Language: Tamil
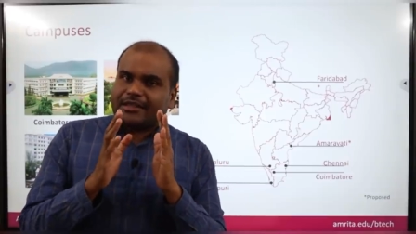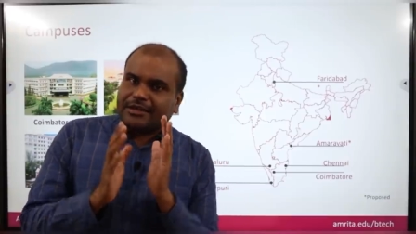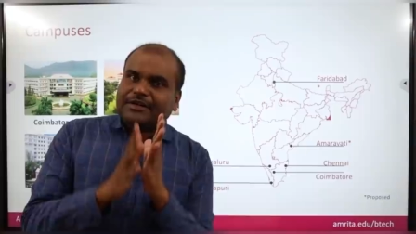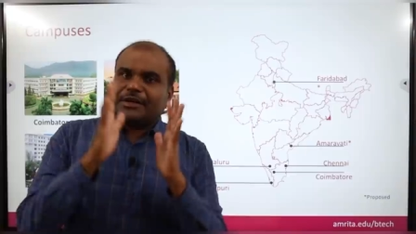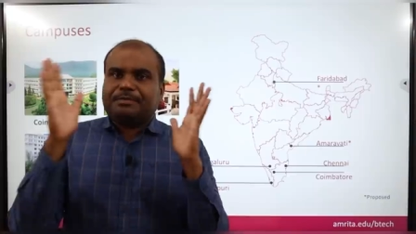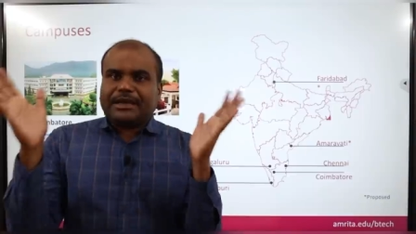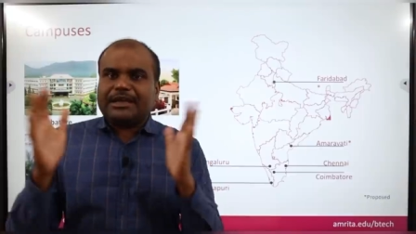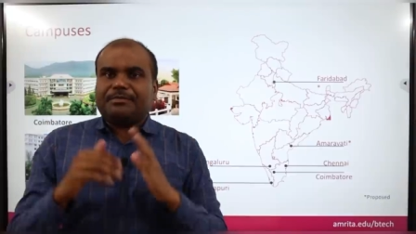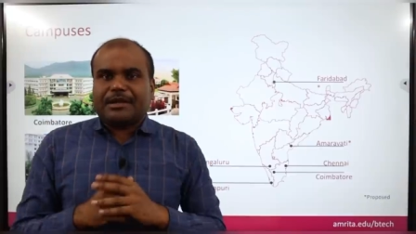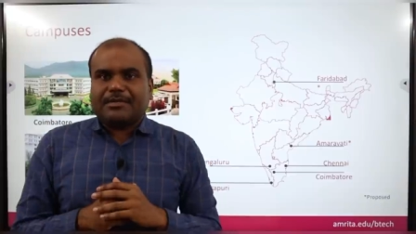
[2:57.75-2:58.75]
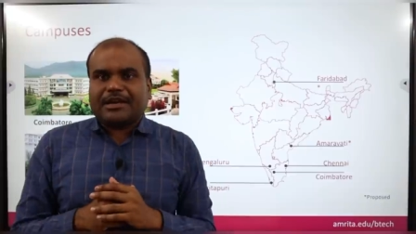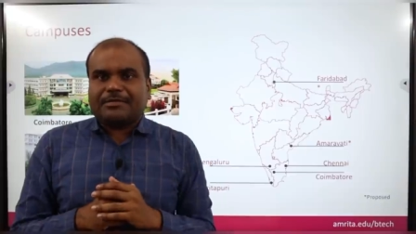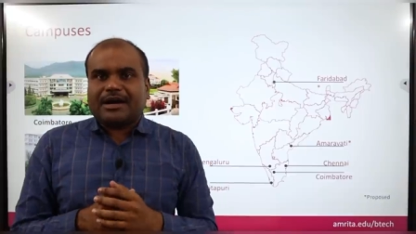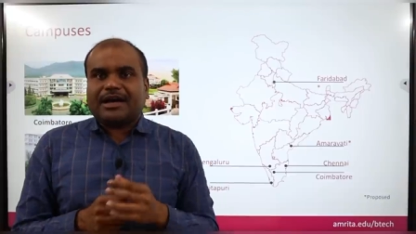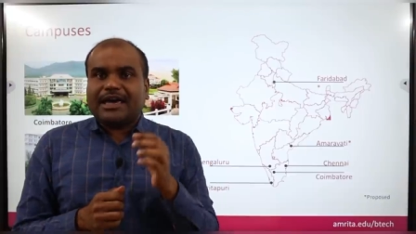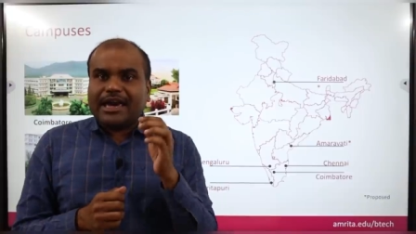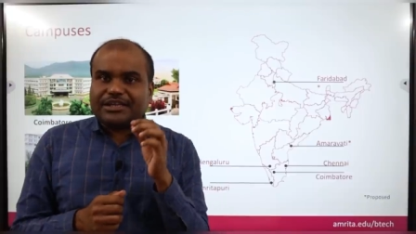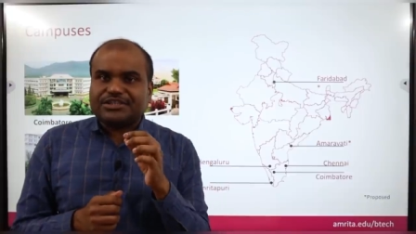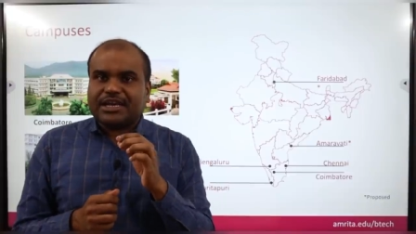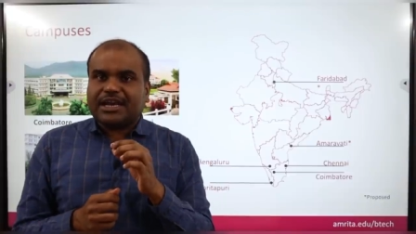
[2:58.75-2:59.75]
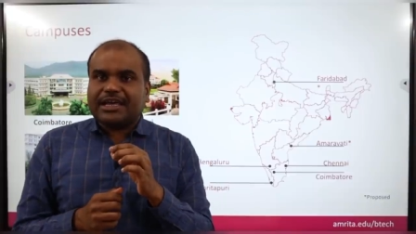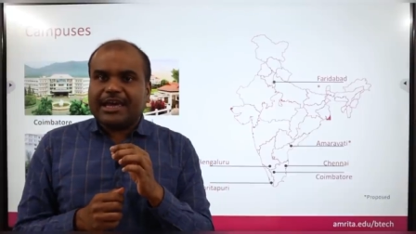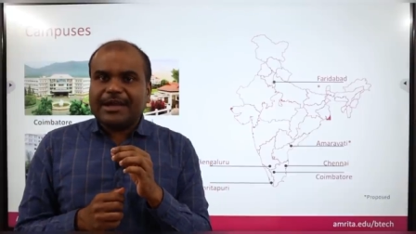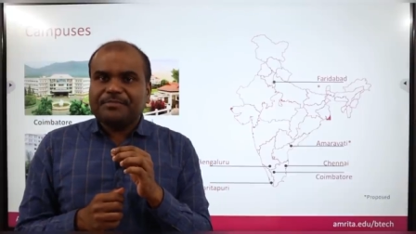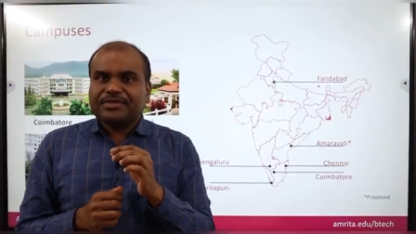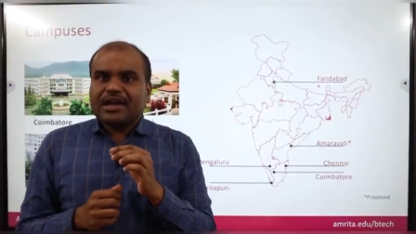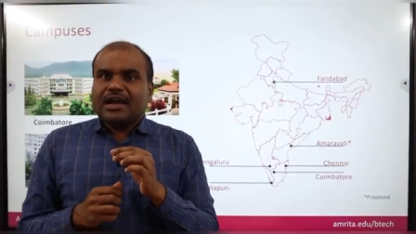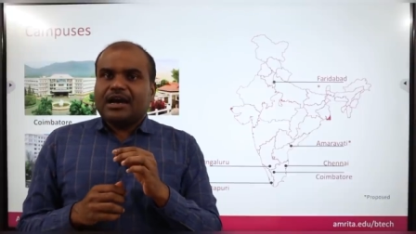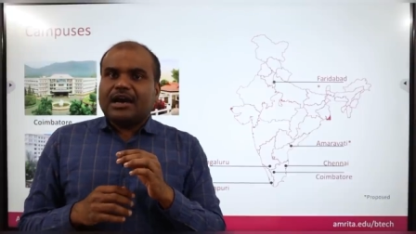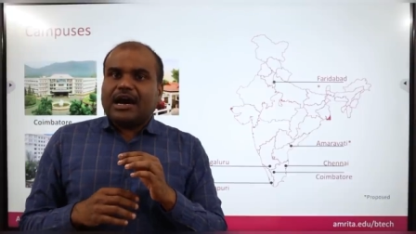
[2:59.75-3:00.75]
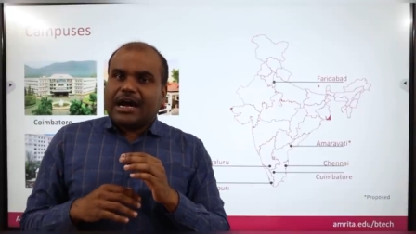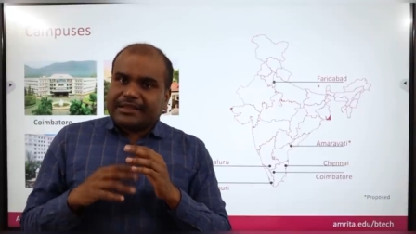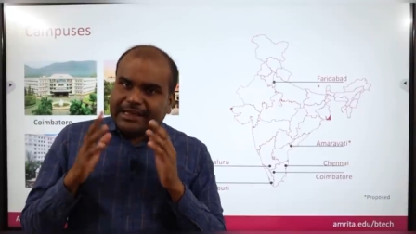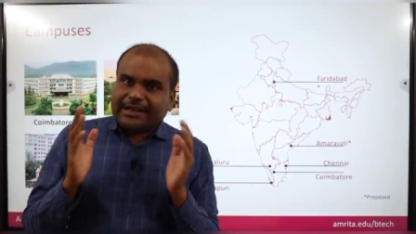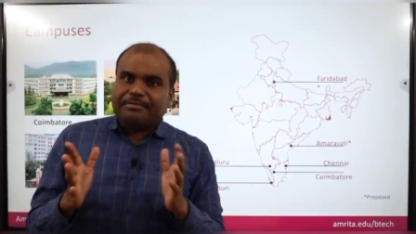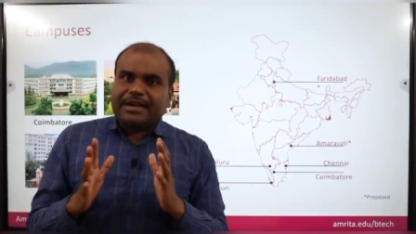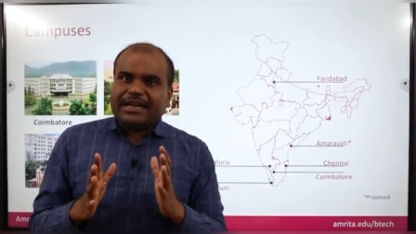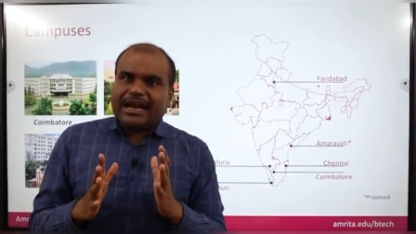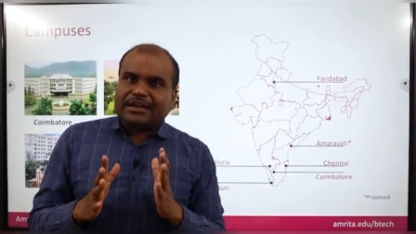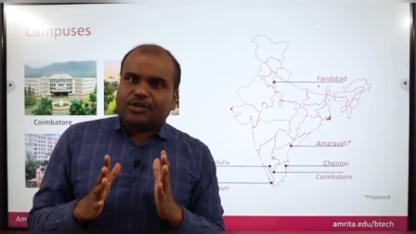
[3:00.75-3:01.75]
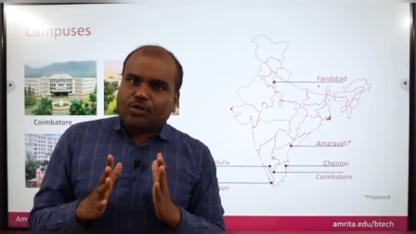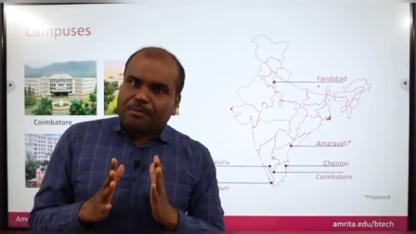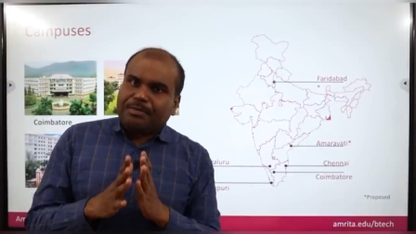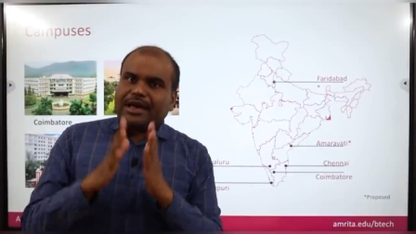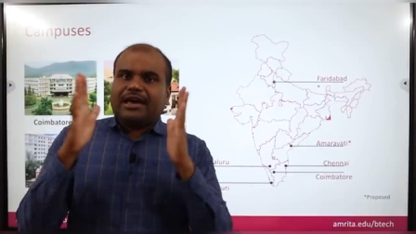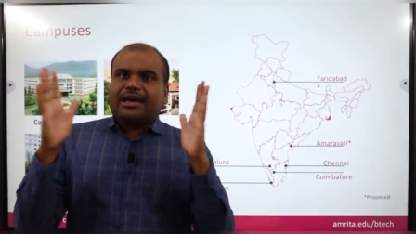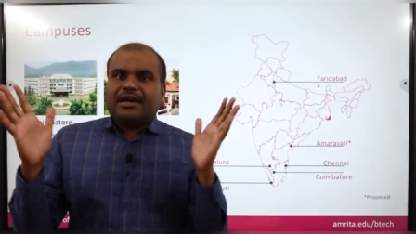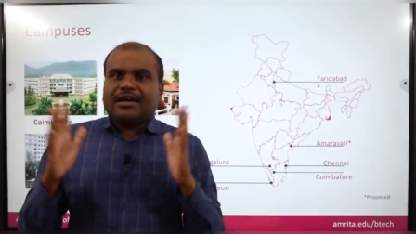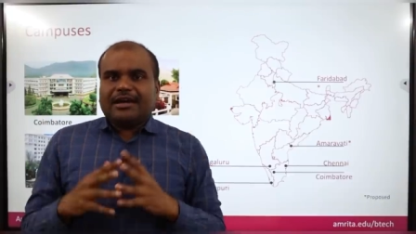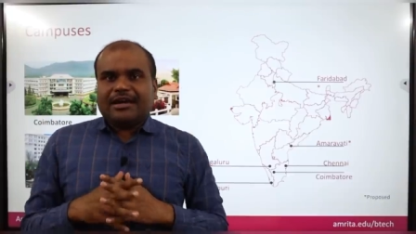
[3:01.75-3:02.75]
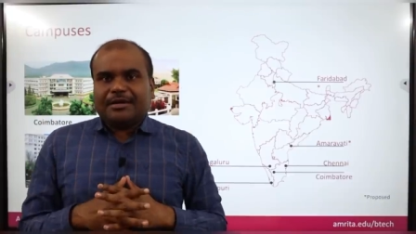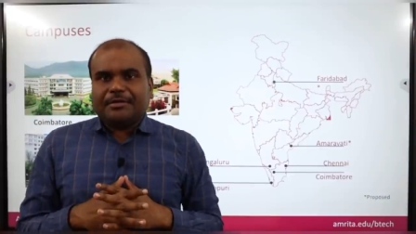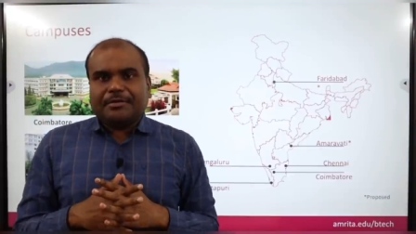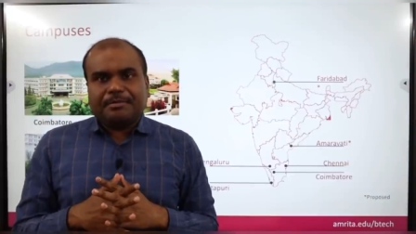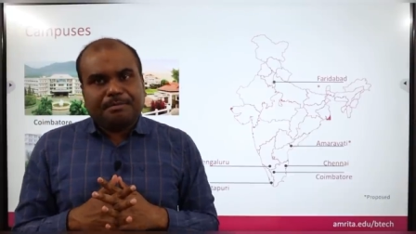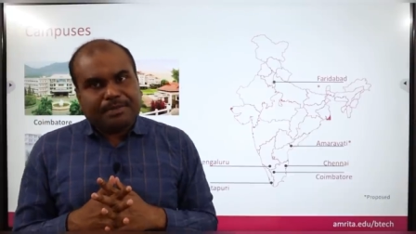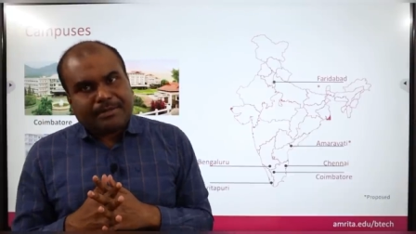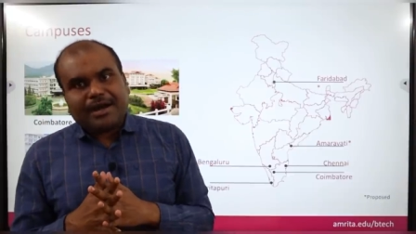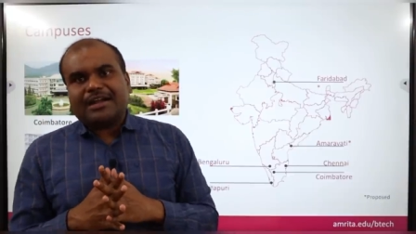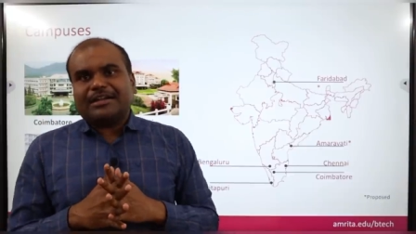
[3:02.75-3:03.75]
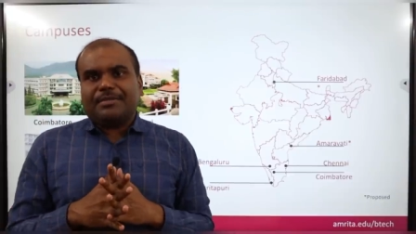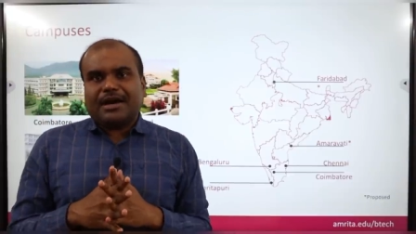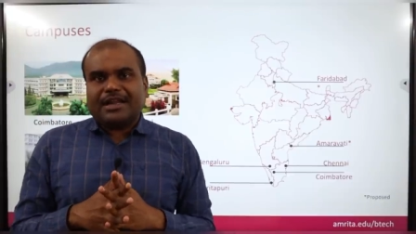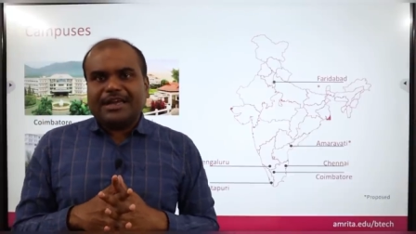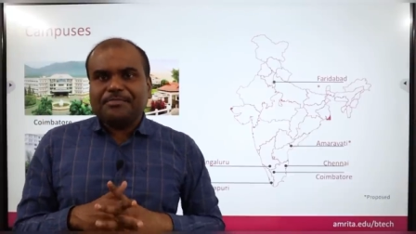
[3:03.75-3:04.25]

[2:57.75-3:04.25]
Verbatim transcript: அதை விட பெரிய பிரம்மாண்டமாக ஏஷியாலேயே அதிக பெட் அண்ட் ரொம்ப பிரம்மாண்டமான